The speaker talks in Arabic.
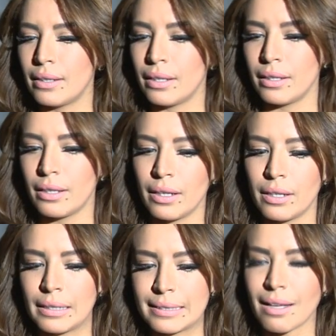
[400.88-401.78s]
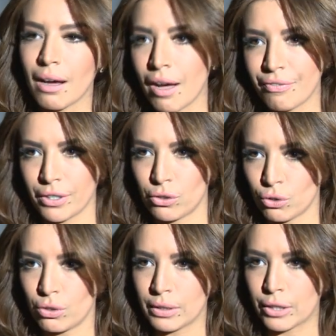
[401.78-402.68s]
الثقافة
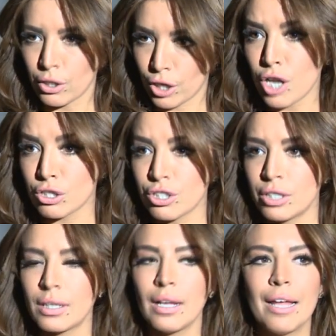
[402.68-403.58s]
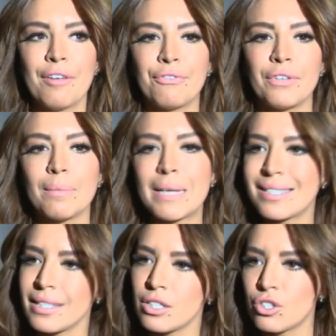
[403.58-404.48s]
الكالتشر في
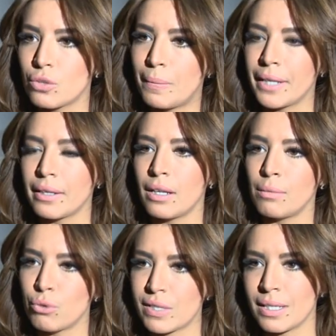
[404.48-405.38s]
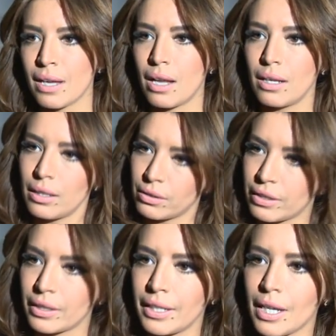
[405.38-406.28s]
مزيج بين الموسيقى
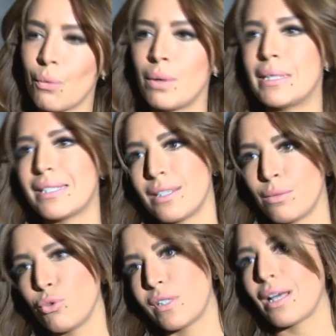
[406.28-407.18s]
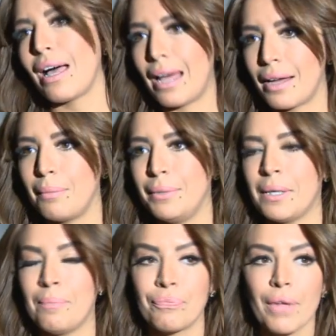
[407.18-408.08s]
التركية والموسيقى
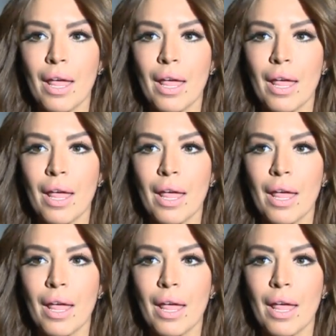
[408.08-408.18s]
العربية